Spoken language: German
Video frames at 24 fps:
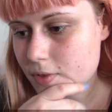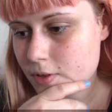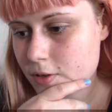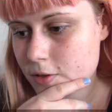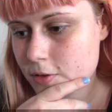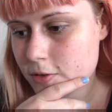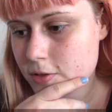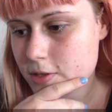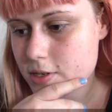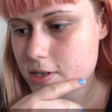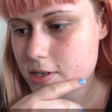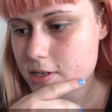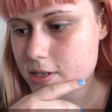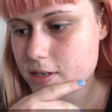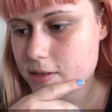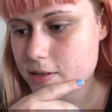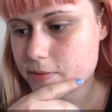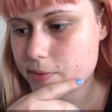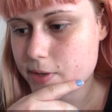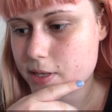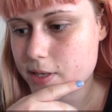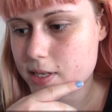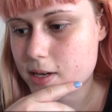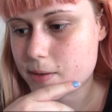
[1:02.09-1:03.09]
Und
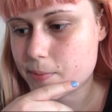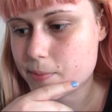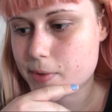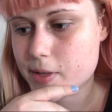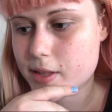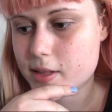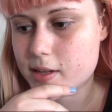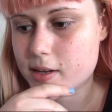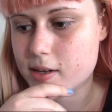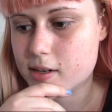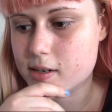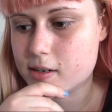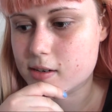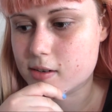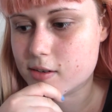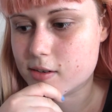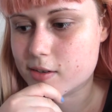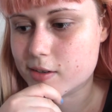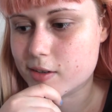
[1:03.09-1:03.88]
ähm, ich habe jetzt halt auch